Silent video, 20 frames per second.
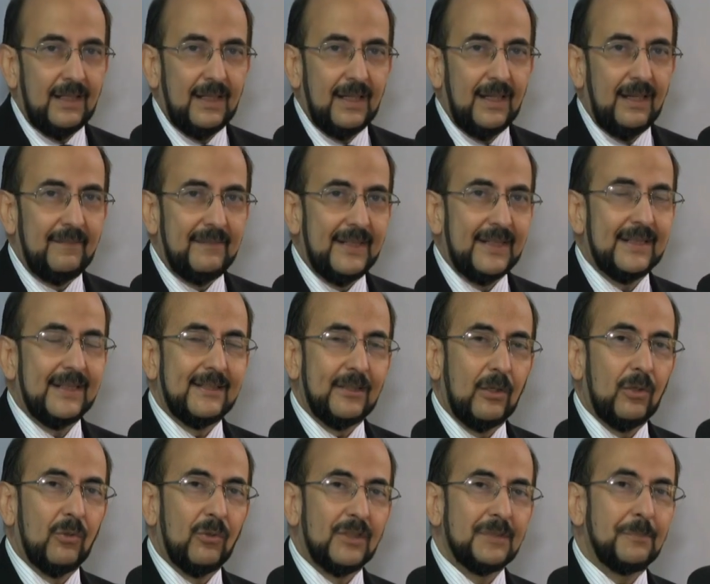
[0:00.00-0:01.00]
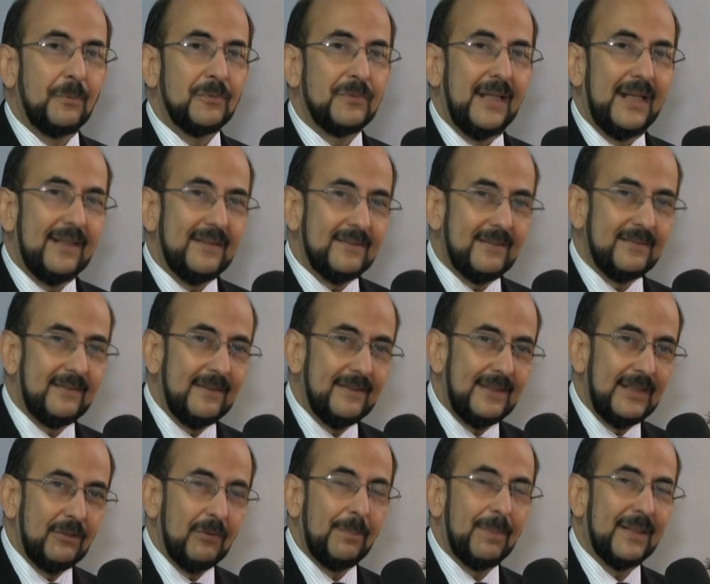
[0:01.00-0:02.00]
habría que atar con en ese
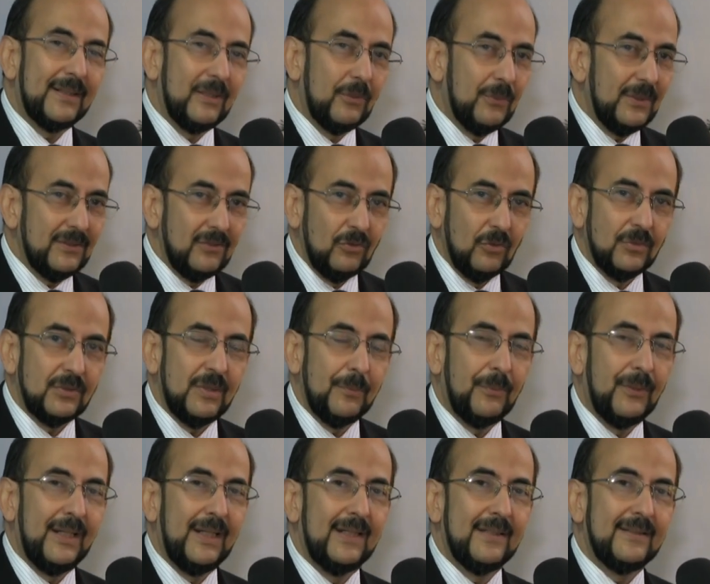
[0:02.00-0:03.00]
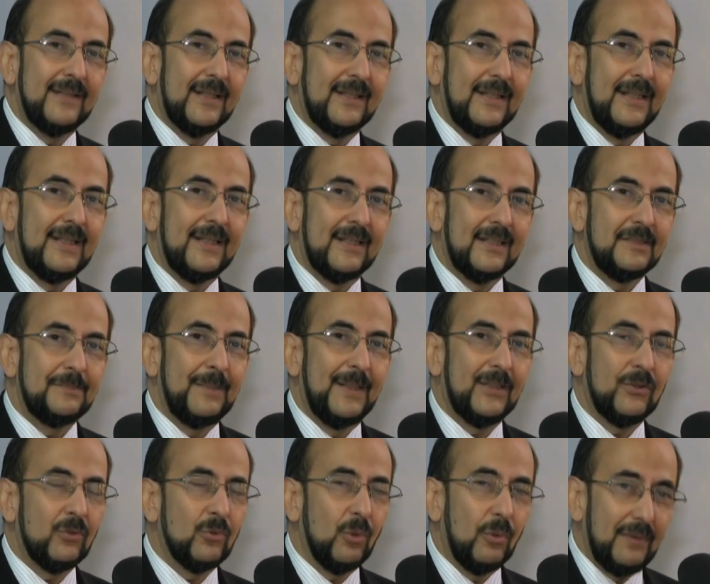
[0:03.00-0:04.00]
sentido de parte nuestra, no se puede adelantar nada al
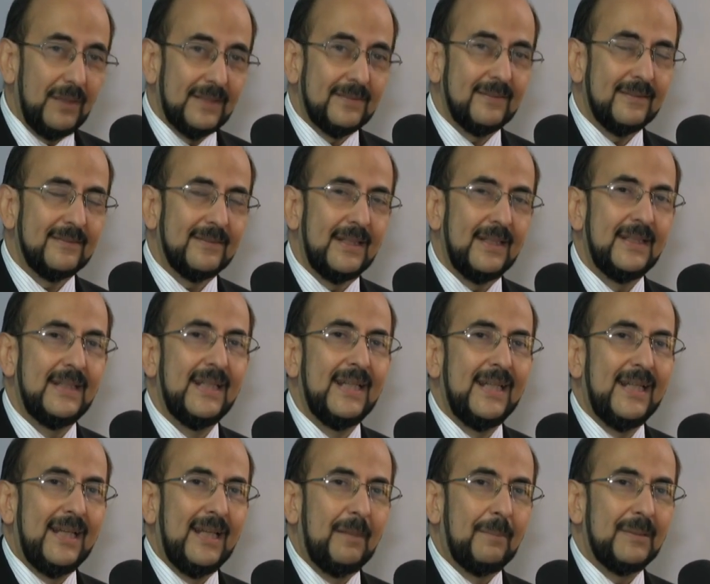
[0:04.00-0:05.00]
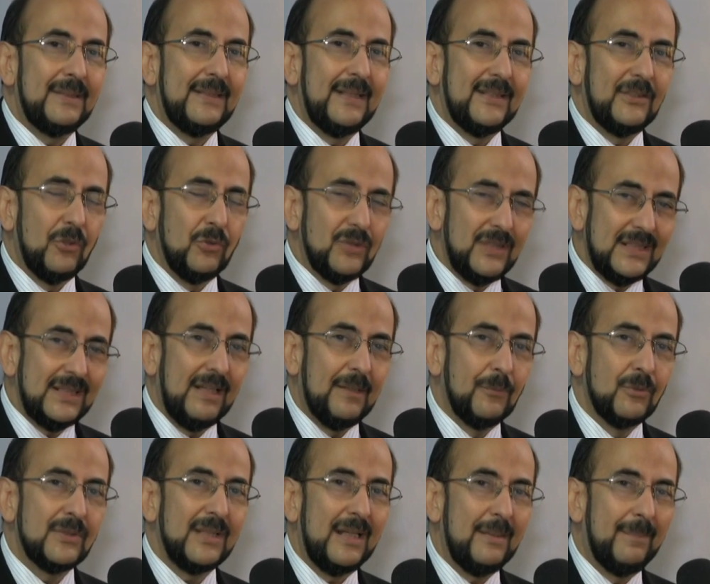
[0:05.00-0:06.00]
respecto, todavía se está investigación, sí
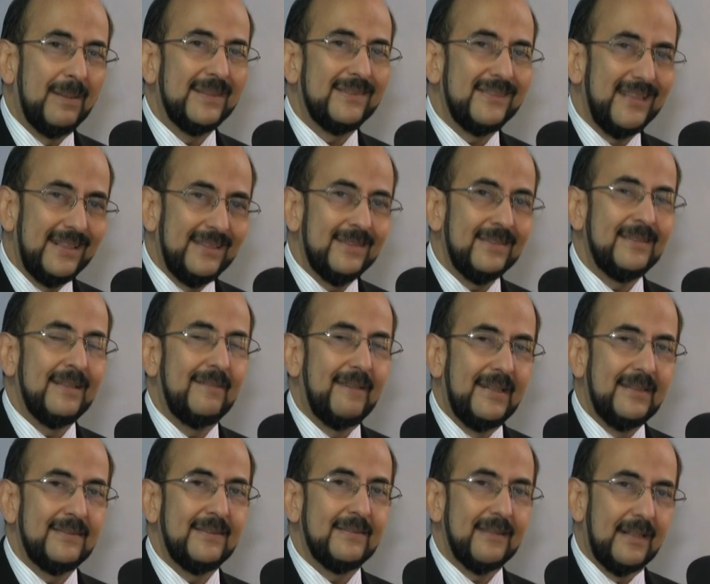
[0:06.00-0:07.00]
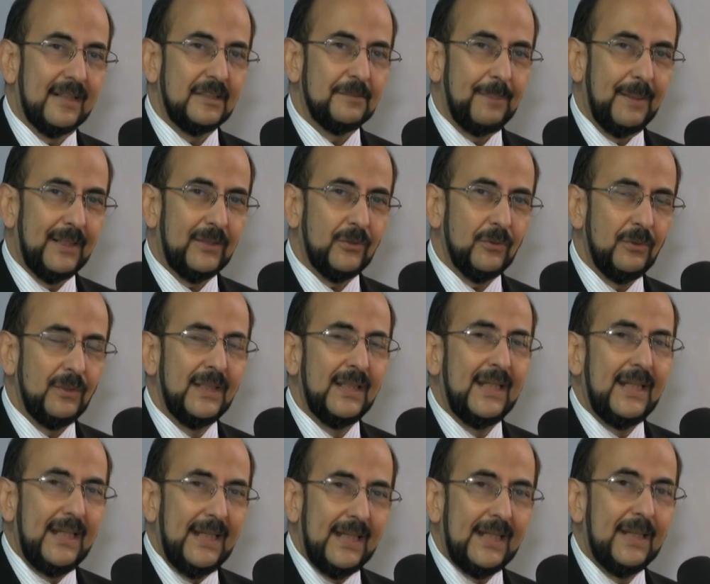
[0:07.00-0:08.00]
sabemos que hay bastantes avances al respecto
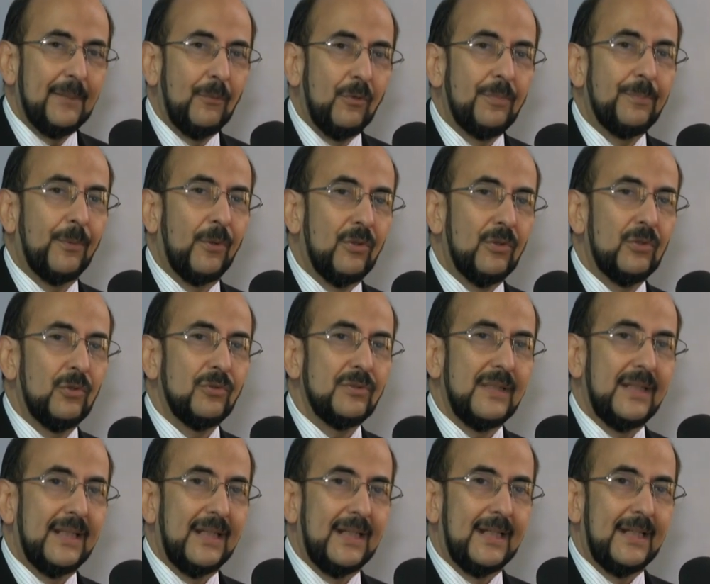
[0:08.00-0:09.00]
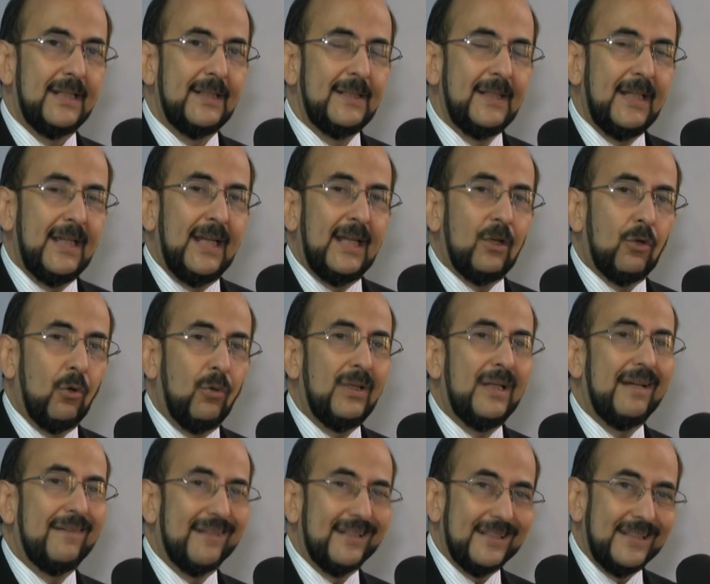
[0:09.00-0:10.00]
y que muy pronto se dará con
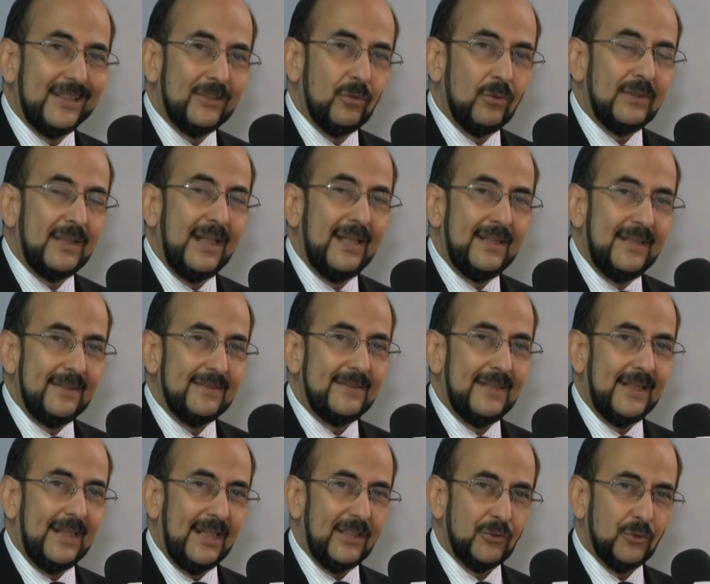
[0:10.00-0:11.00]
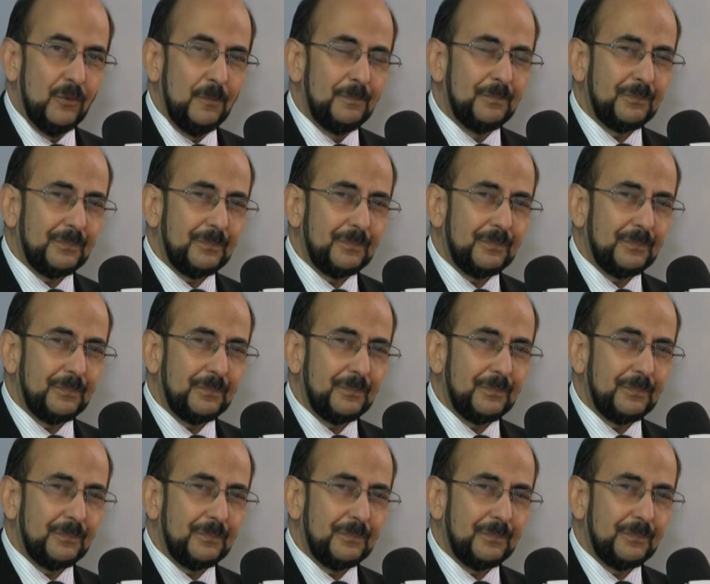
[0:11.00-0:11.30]
la verdad total de este caso.